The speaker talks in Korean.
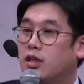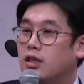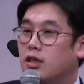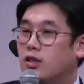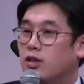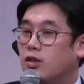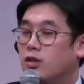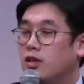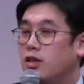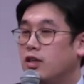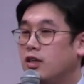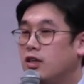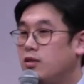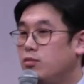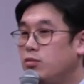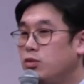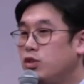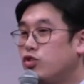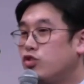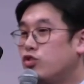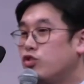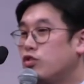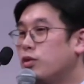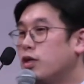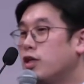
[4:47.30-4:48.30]
그런데 이미
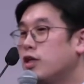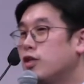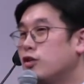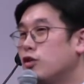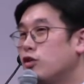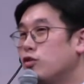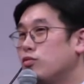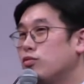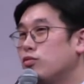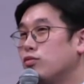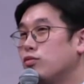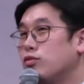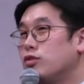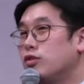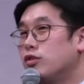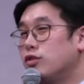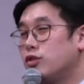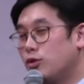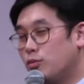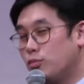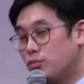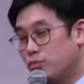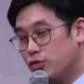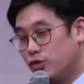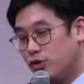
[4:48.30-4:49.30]

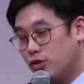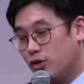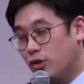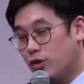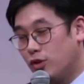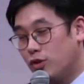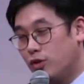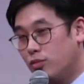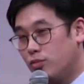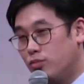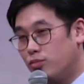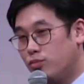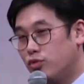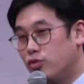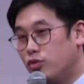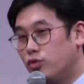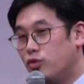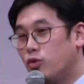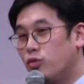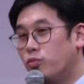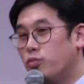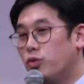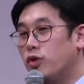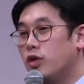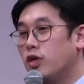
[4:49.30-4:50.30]
출발점부터
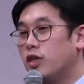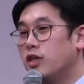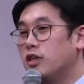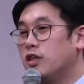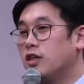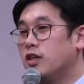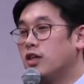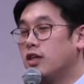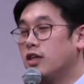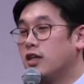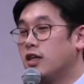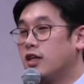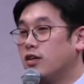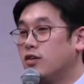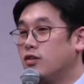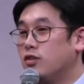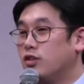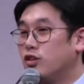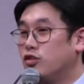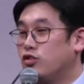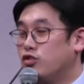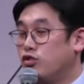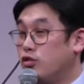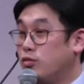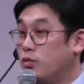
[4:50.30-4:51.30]
불공평한 상황
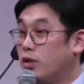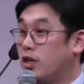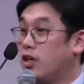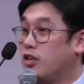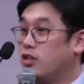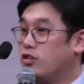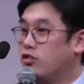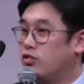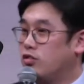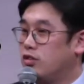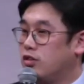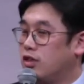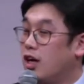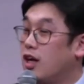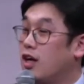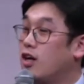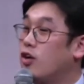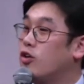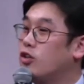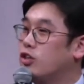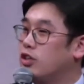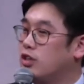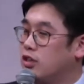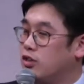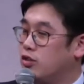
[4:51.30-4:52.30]
가운데 출발한
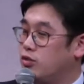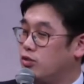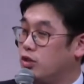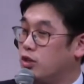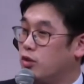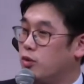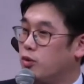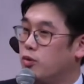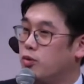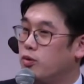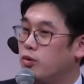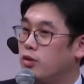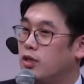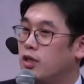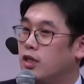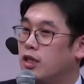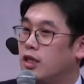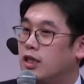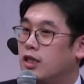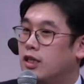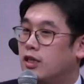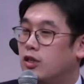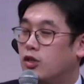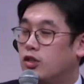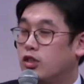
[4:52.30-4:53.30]
것일 수 있고
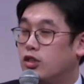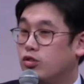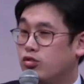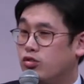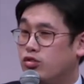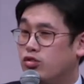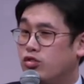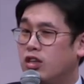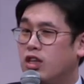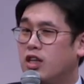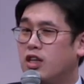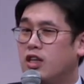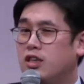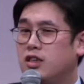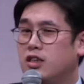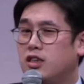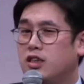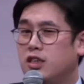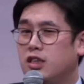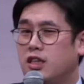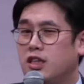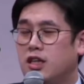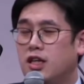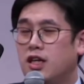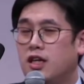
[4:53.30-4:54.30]
그것이 운에
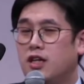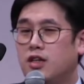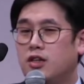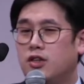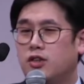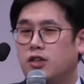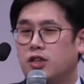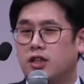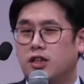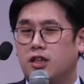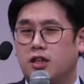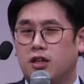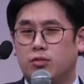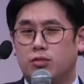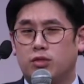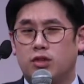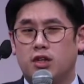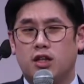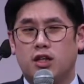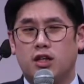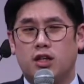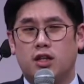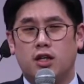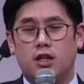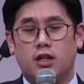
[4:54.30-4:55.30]
의한 것이기
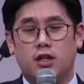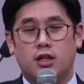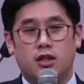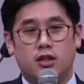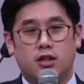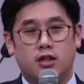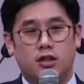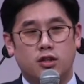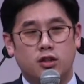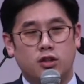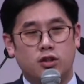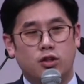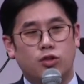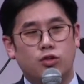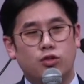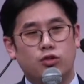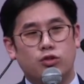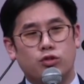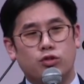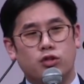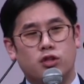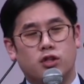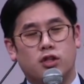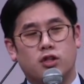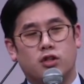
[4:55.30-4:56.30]
때문에
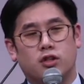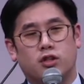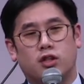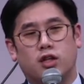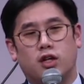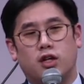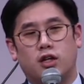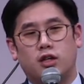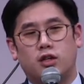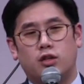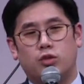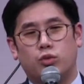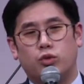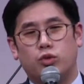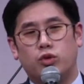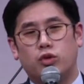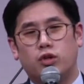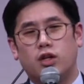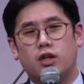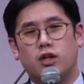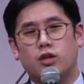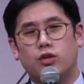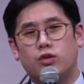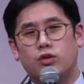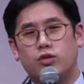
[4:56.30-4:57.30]
능력으로 인해서 내가
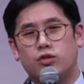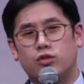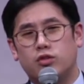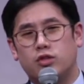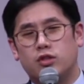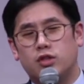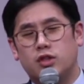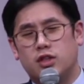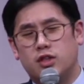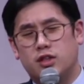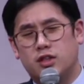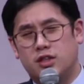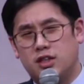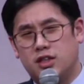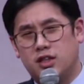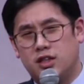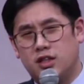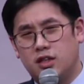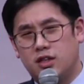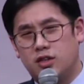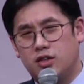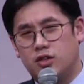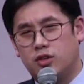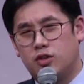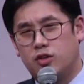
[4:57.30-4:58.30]
노력한 거로
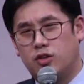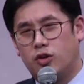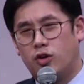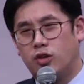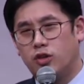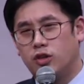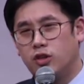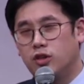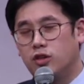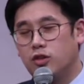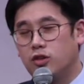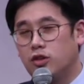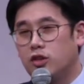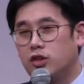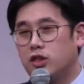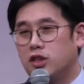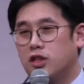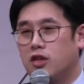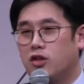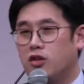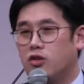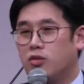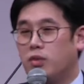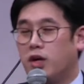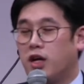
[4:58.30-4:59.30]
인해서 얻은
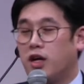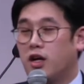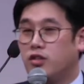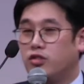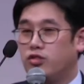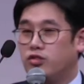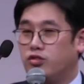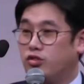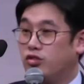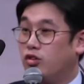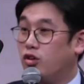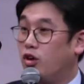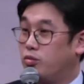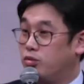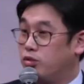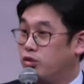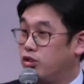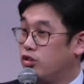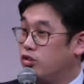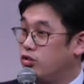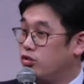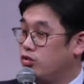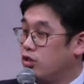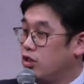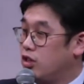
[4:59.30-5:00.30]
것이라고 말할 수
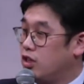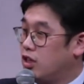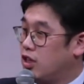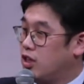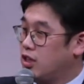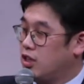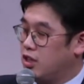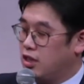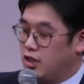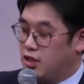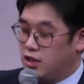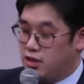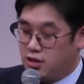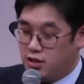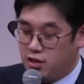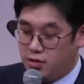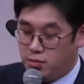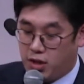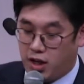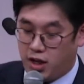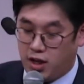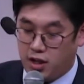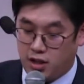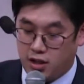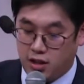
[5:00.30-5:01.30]
없을 수 있다는 얘기를
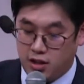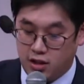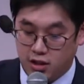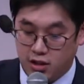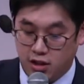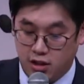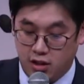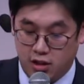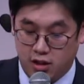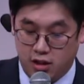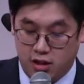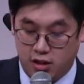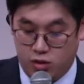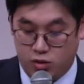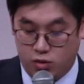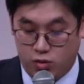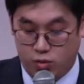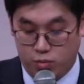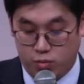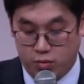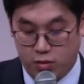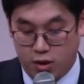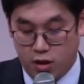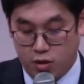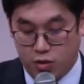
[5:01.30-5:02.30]
마이클 샌델이
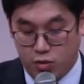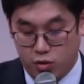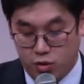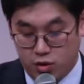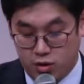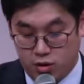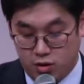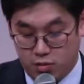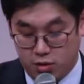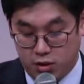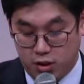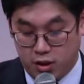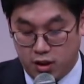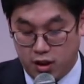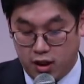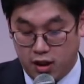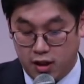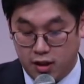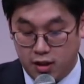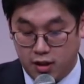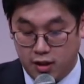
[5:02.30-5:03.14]
좀 하고 있습니다.